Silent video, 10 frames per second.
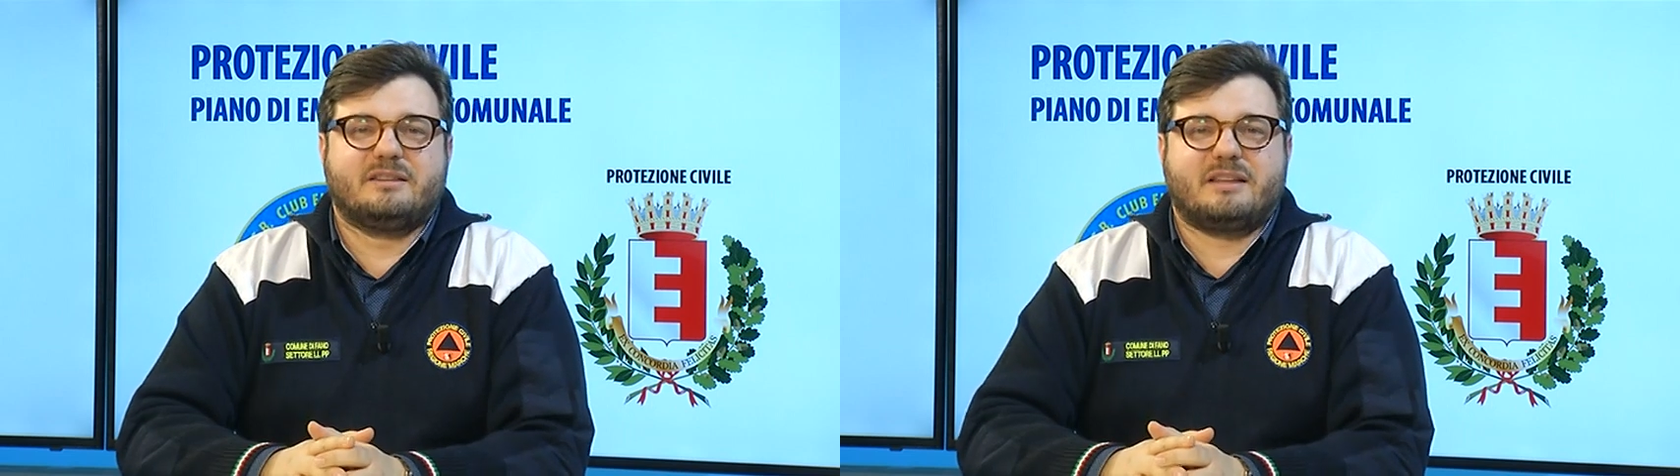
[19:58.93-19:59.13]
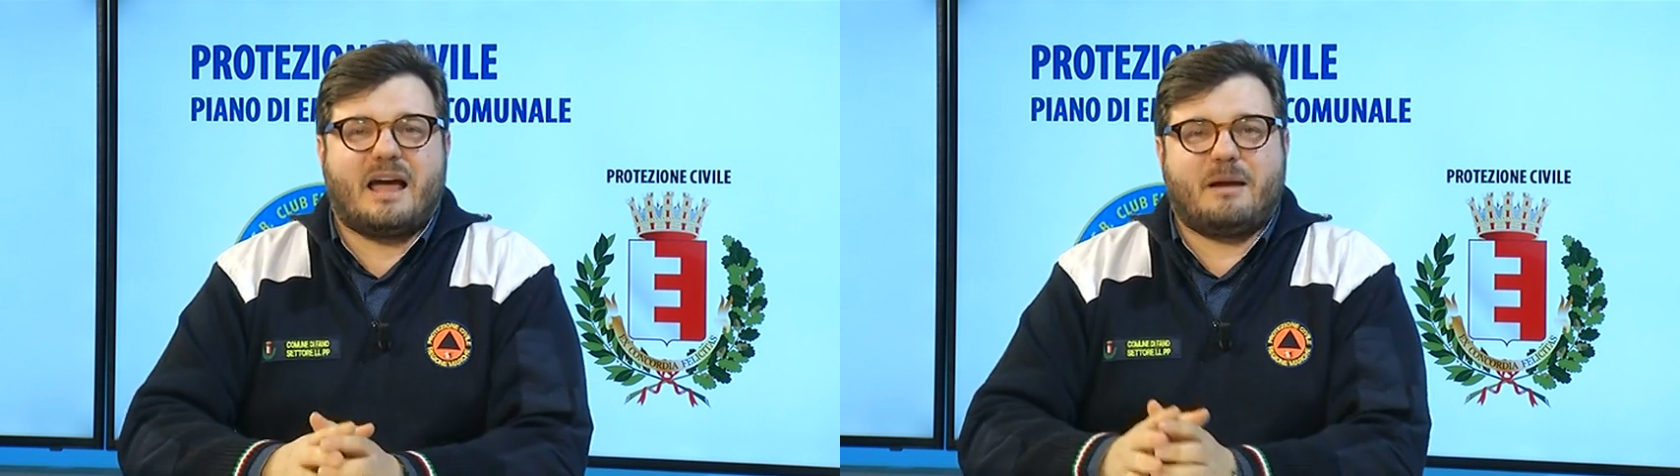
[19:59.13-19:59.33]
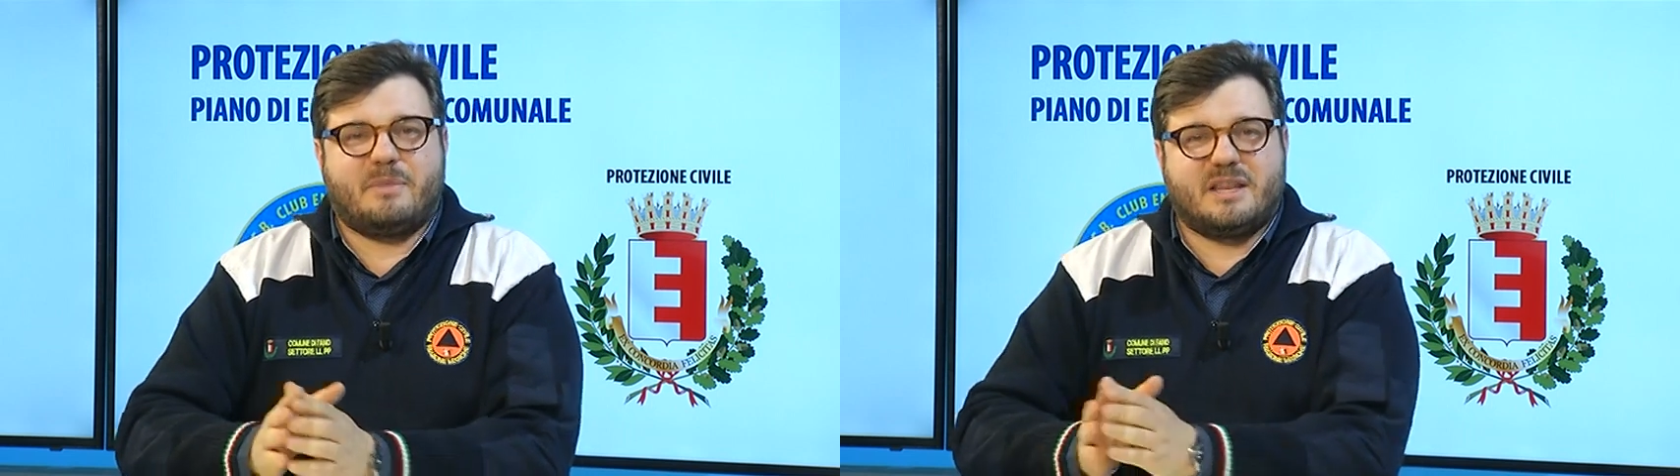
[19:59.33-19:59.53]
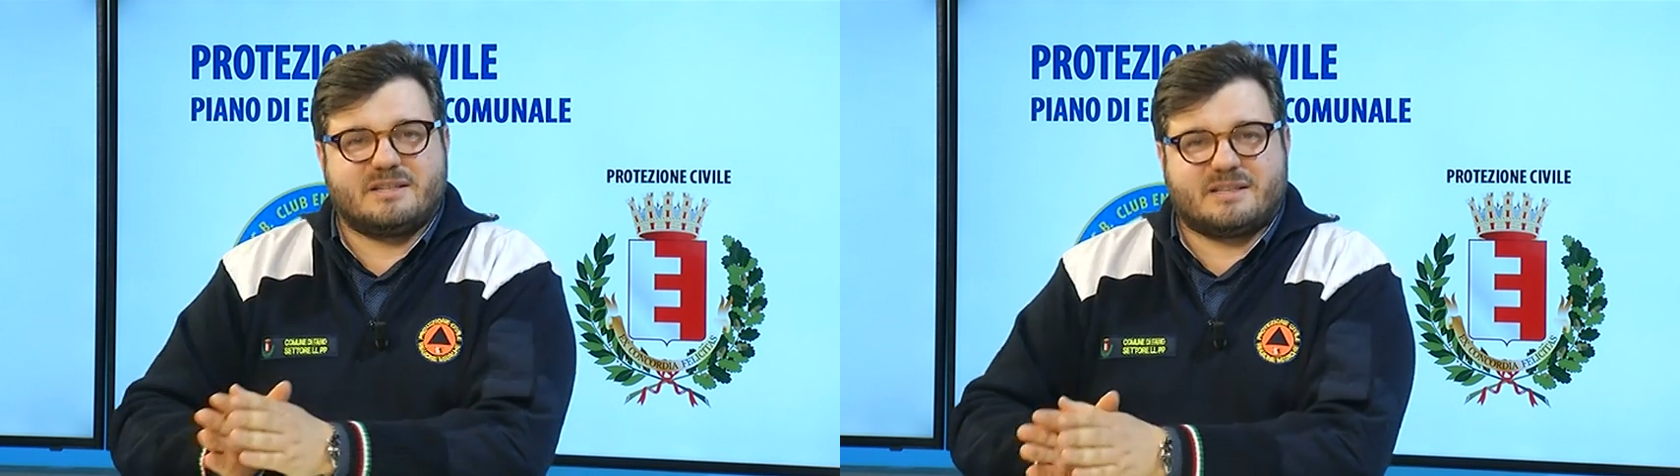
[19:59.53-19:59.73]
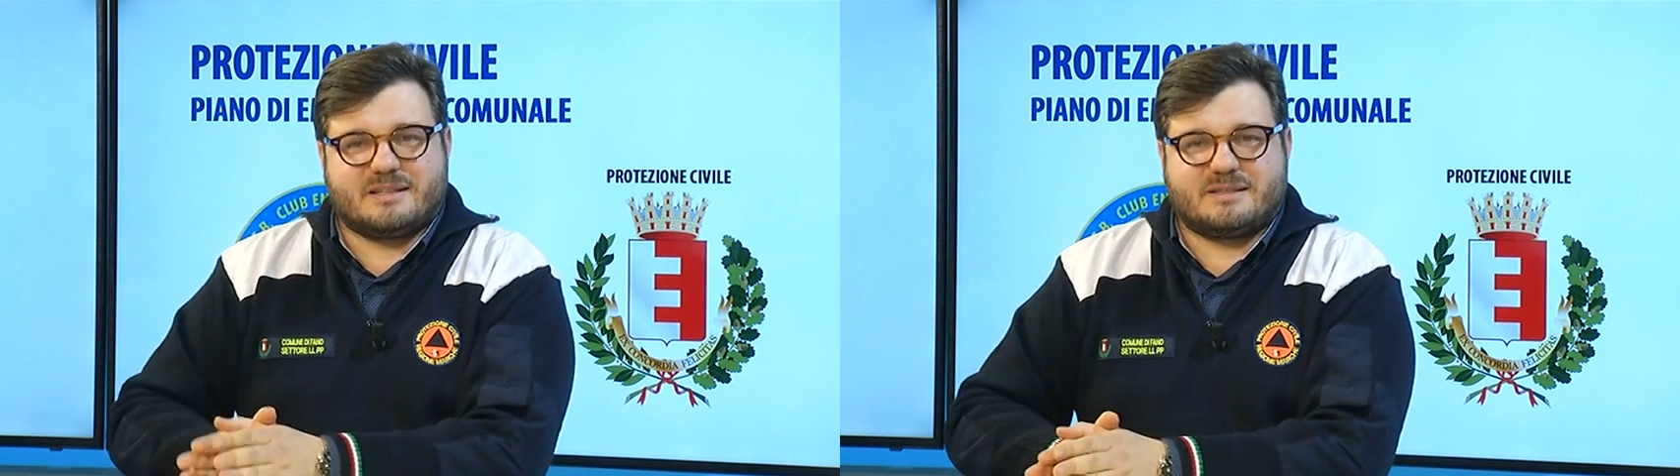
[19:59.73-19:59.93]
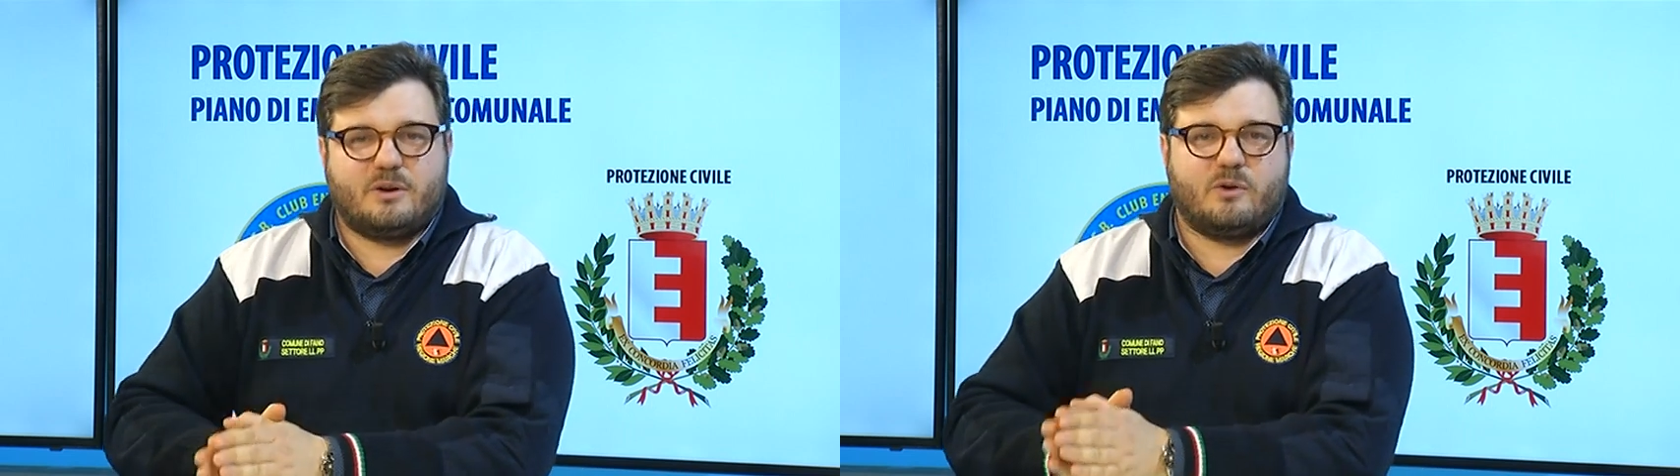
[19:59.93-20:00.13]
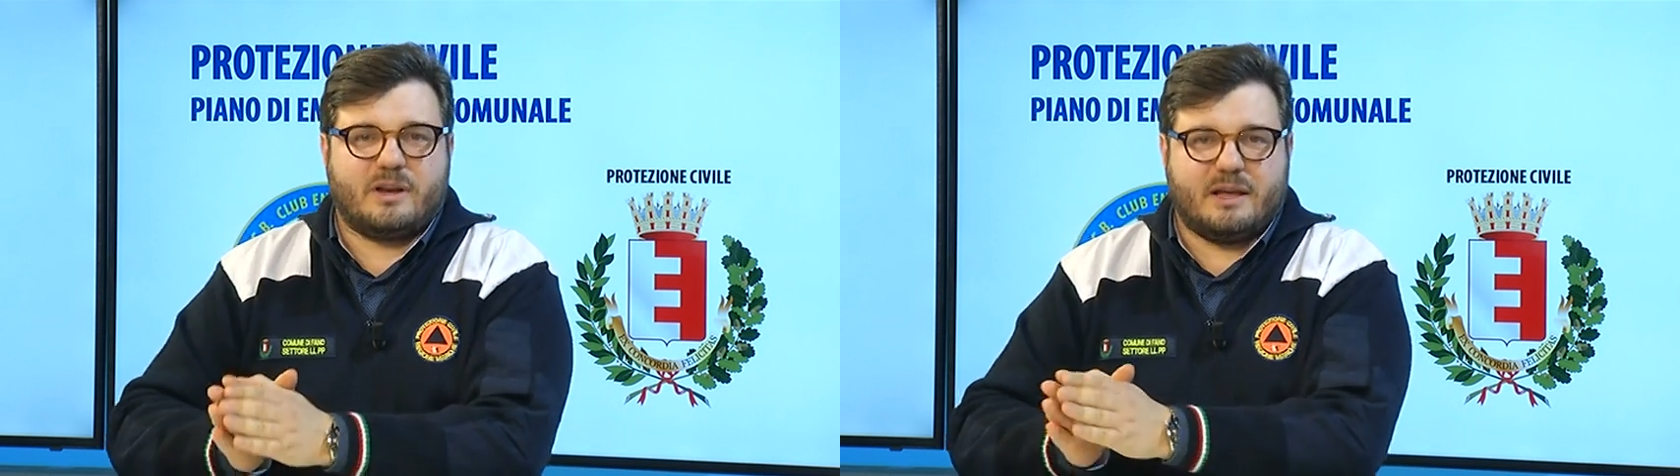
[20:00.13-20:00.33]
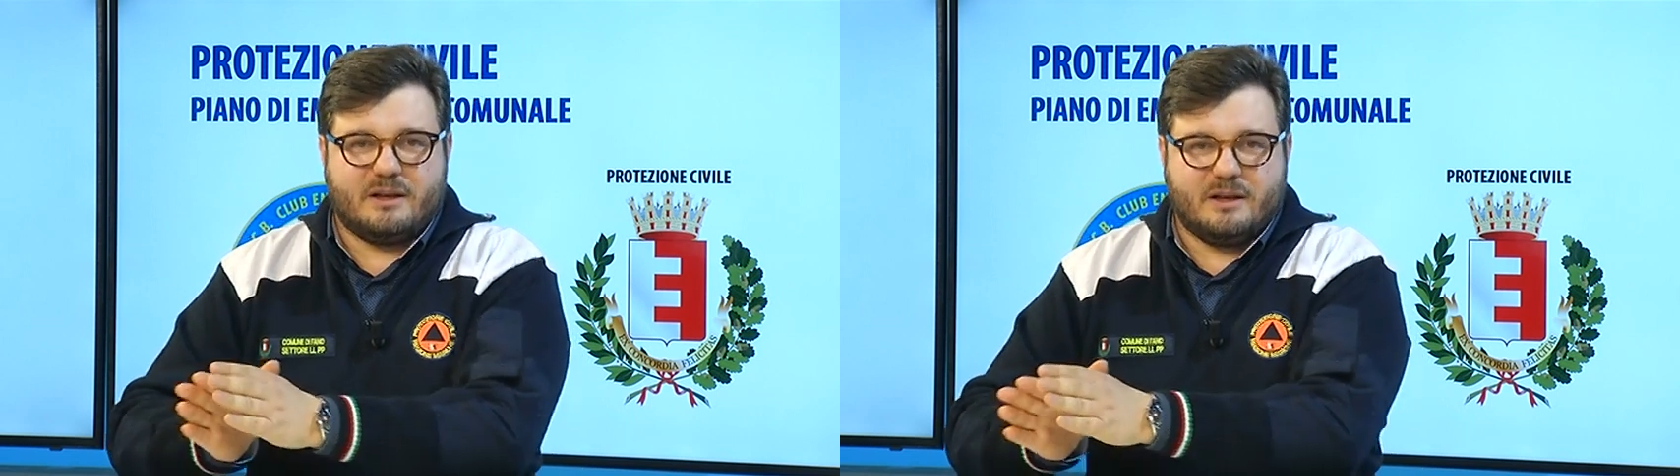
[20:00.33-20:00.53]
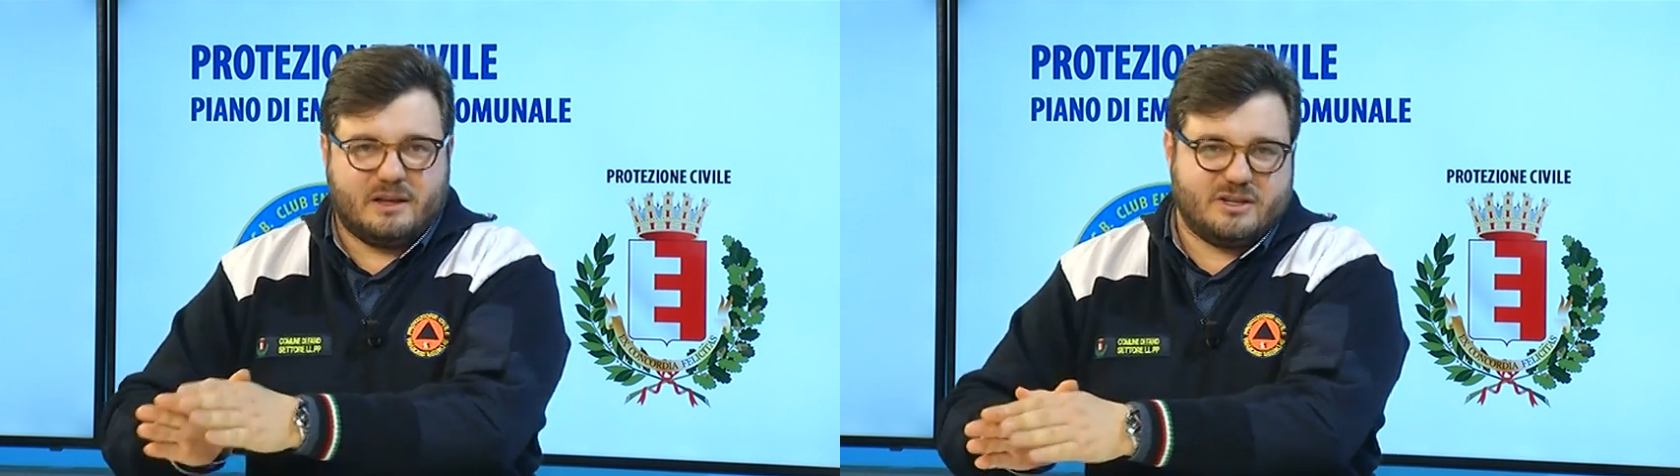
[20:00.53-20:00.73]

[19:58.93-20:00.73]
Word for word: tra amministrazione,